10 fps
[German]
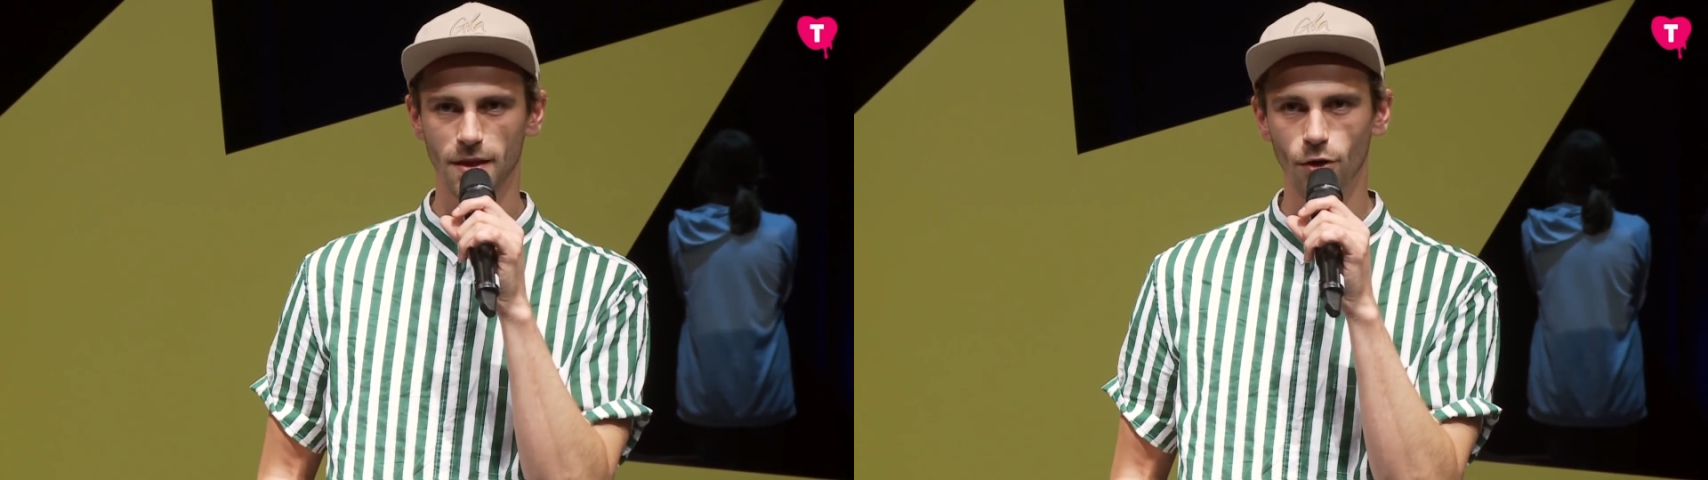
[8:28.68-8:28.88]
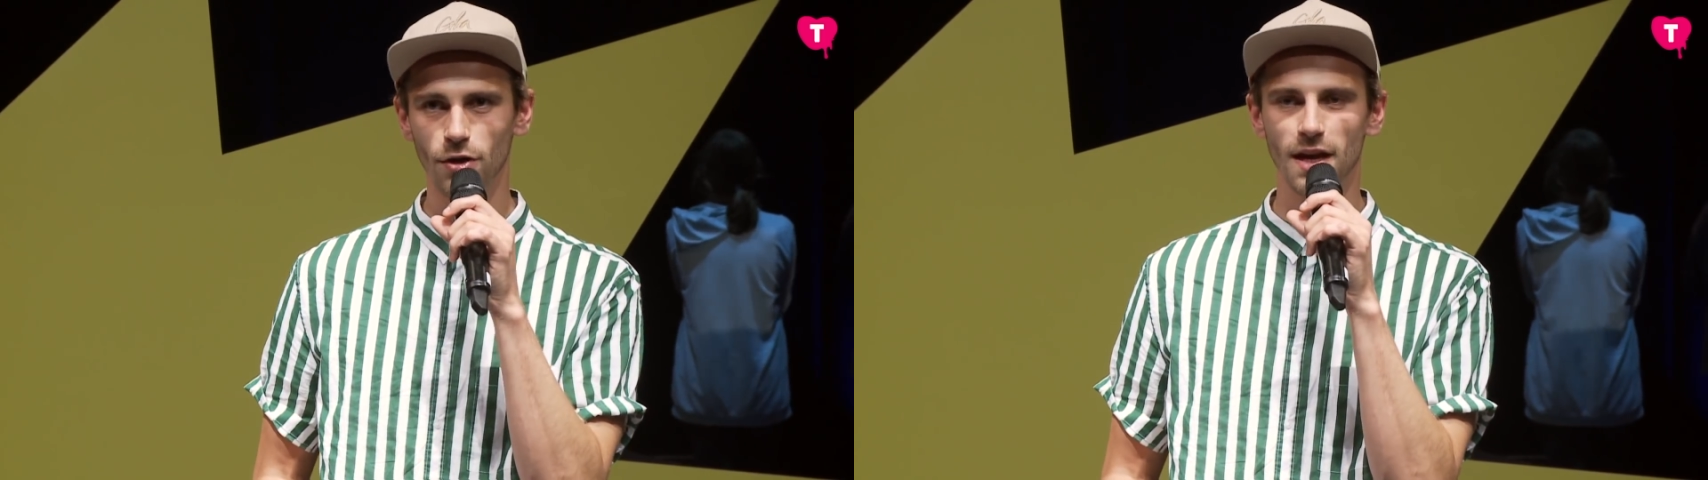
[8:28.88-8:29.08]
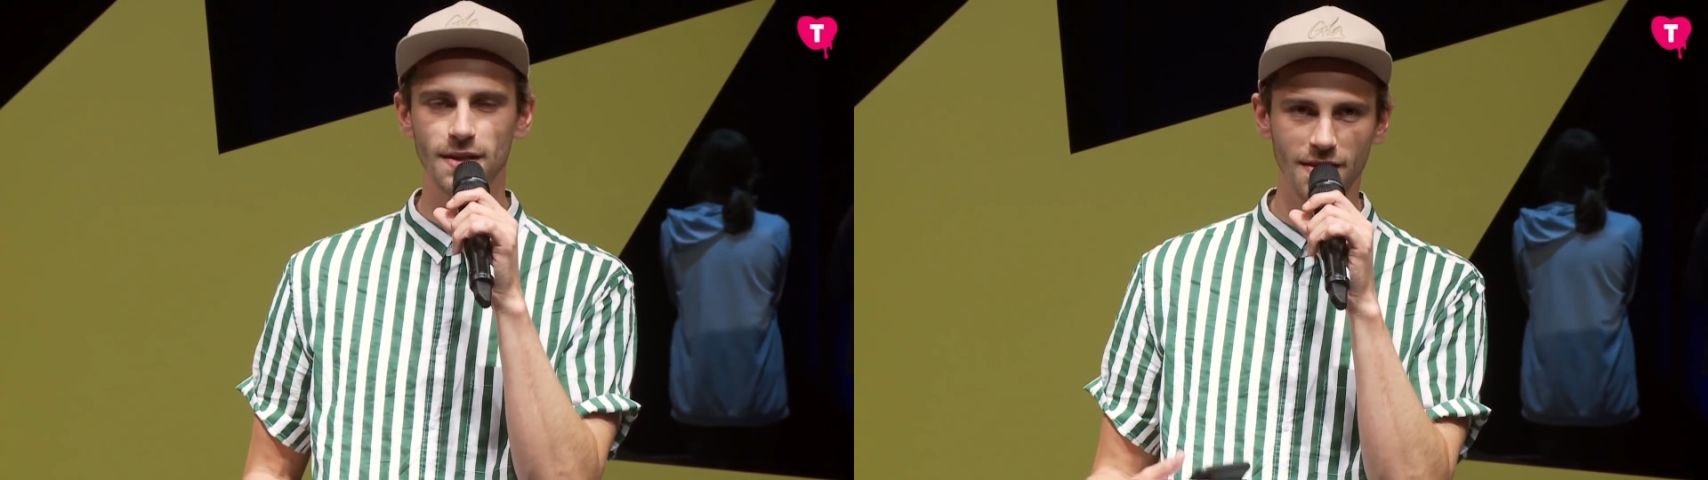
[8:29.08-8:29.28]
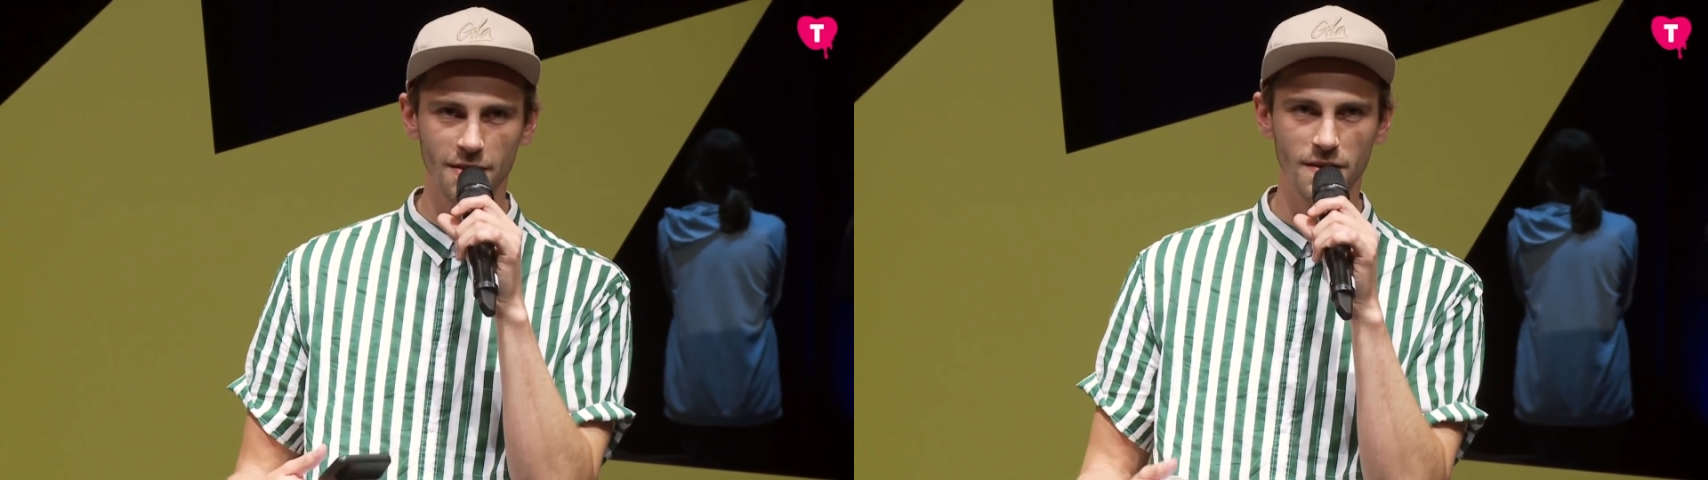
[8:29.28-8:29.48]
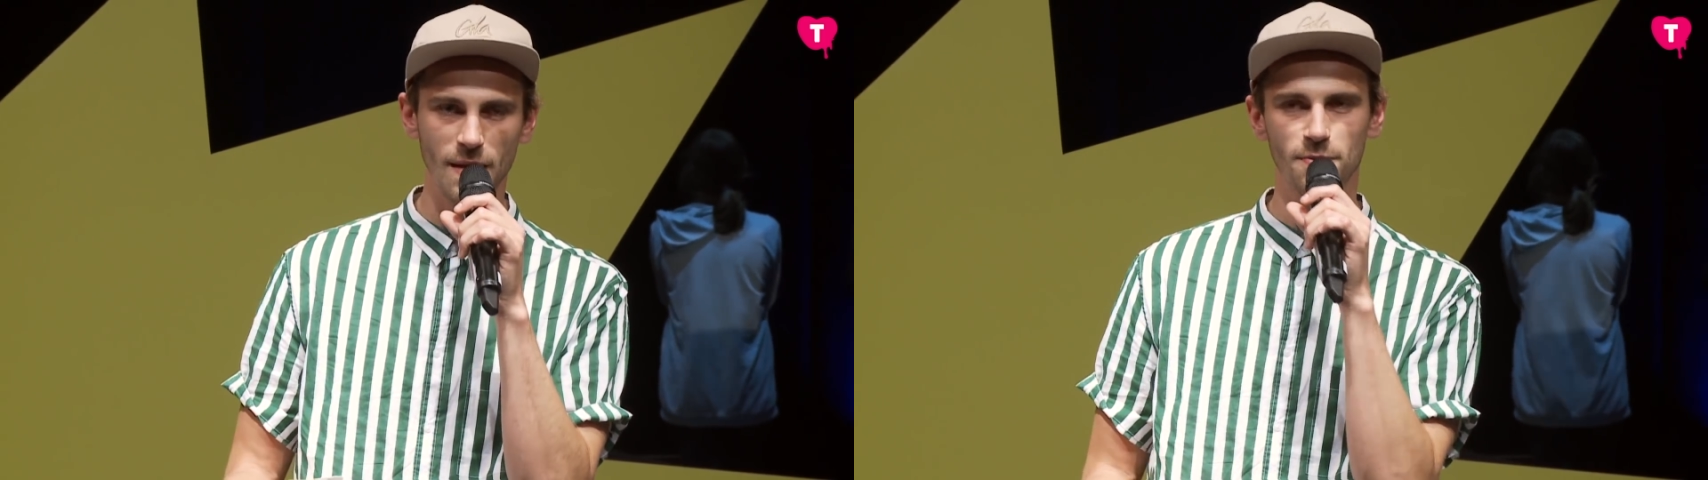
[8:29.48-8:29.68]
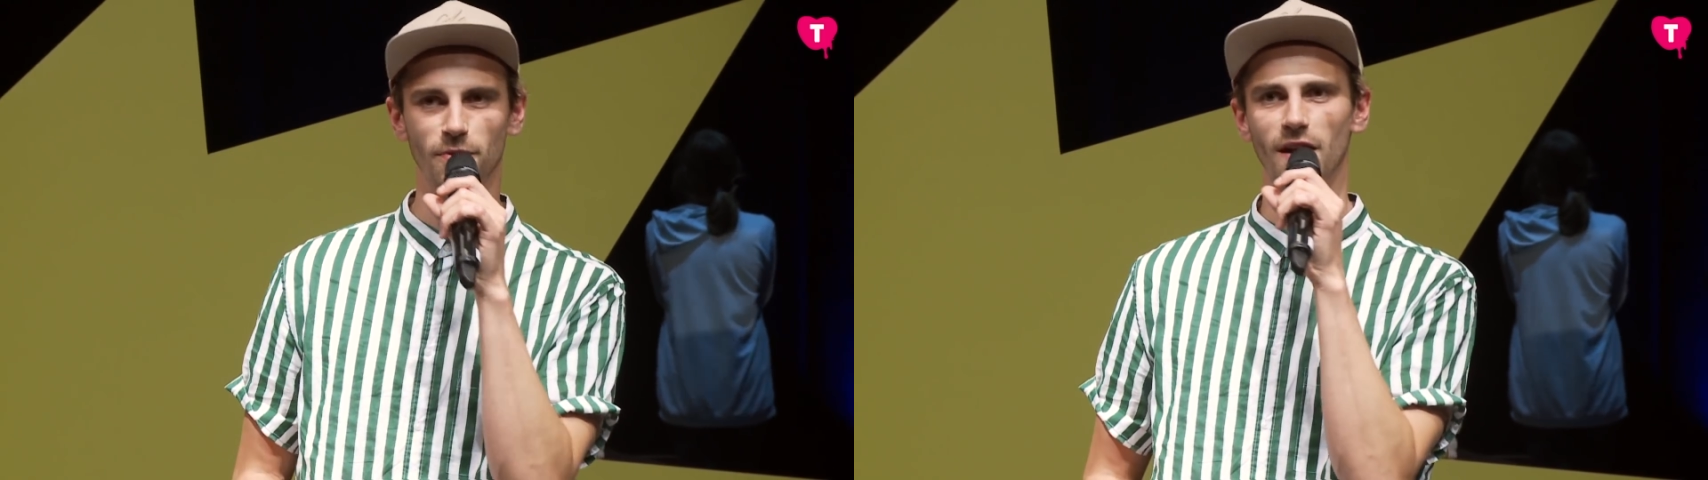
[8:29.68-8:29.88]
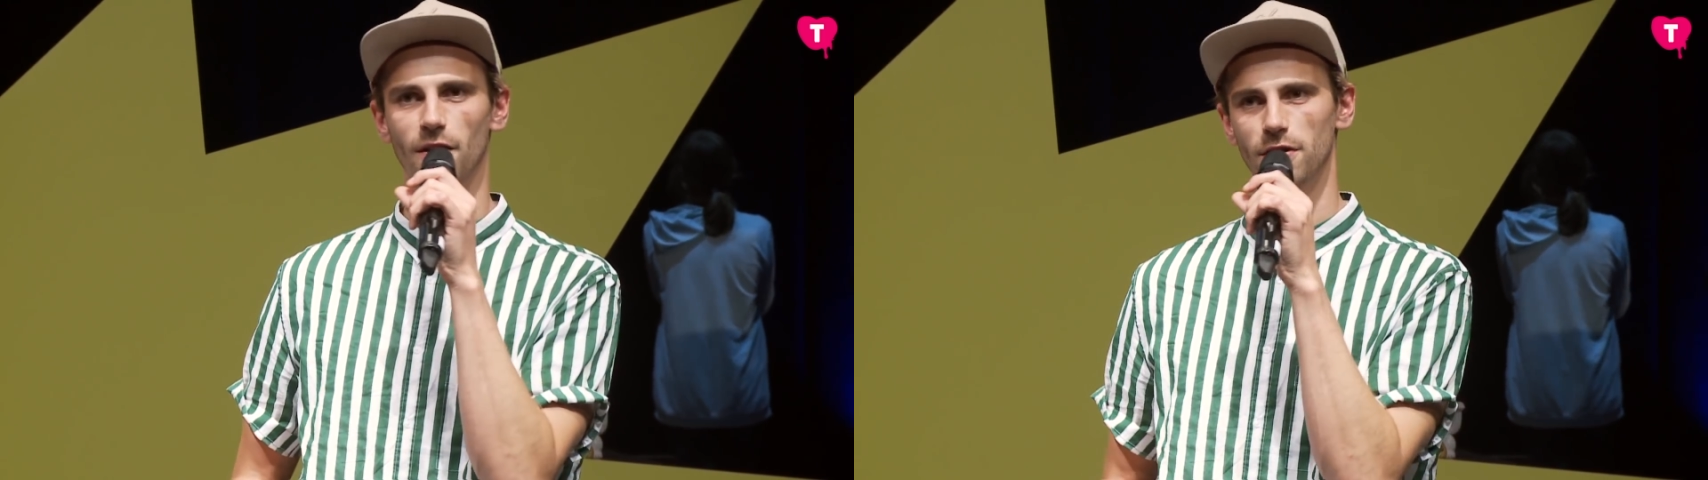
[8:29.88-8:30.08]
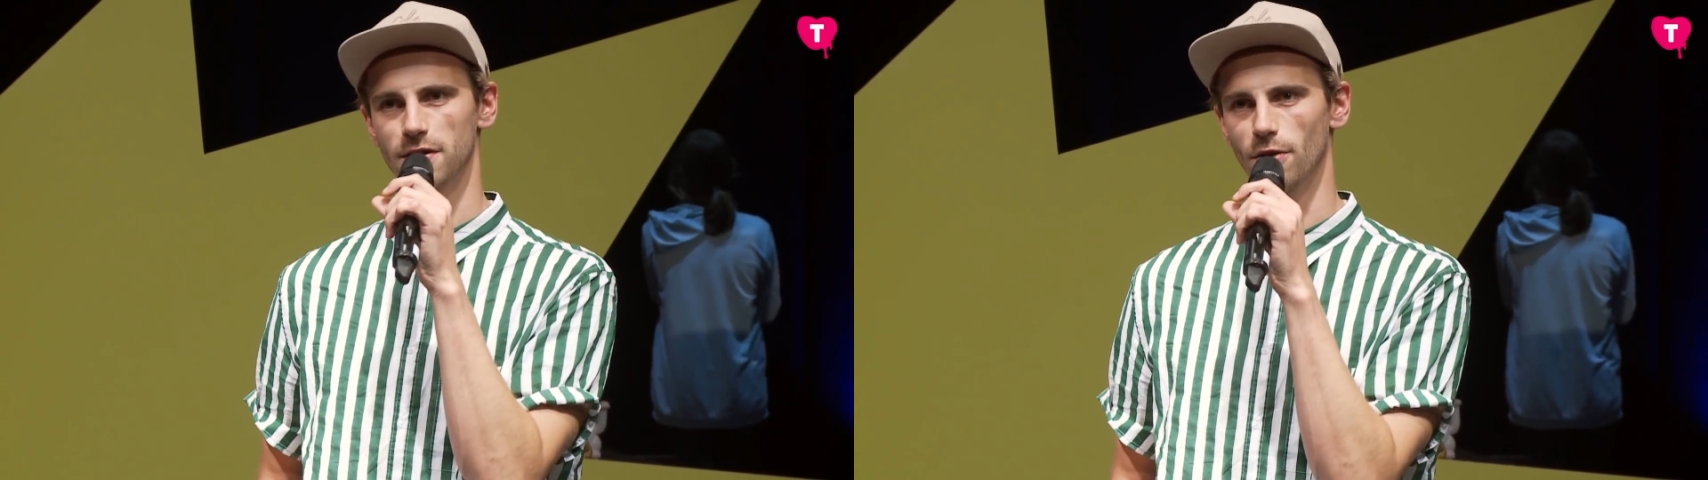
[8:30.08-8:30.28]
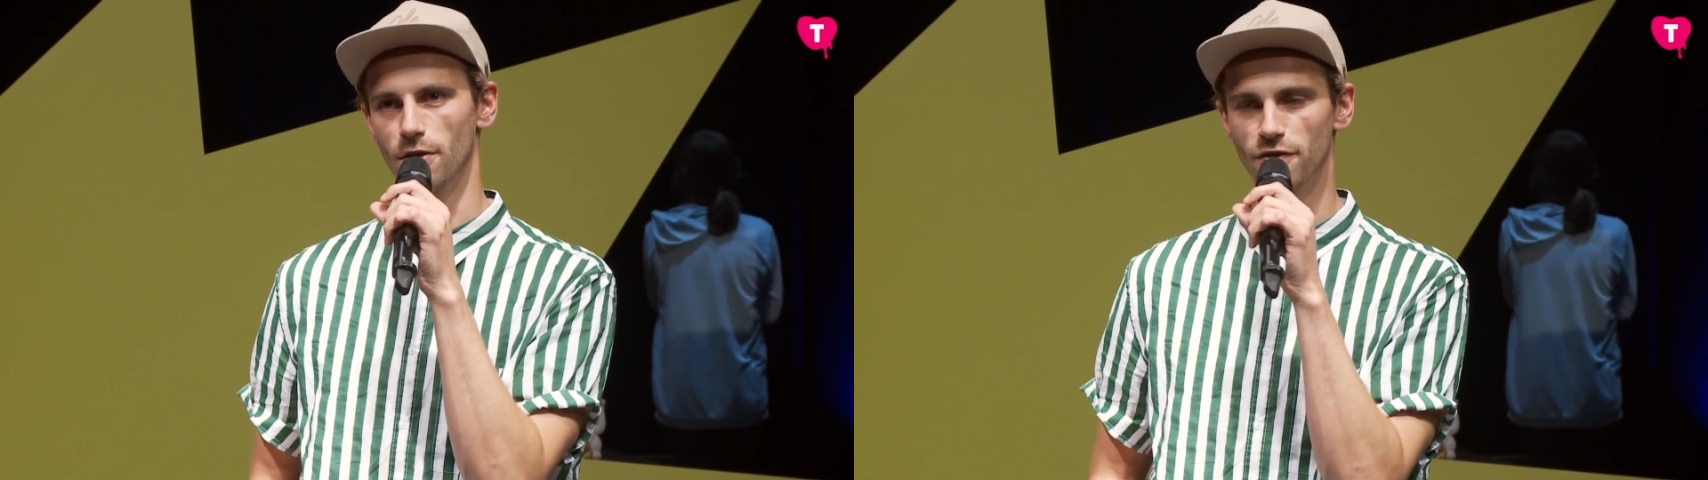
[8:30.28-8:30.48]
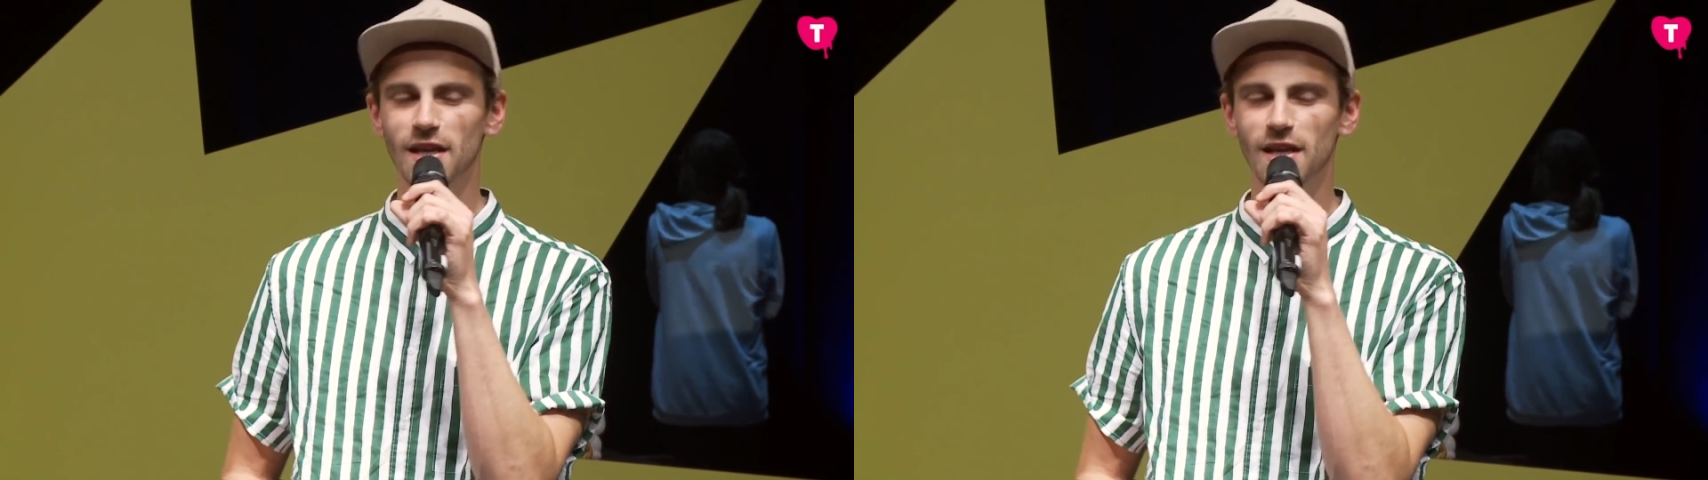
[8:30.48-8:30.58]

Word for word: Oder ist das Selbstbeweihräucherung?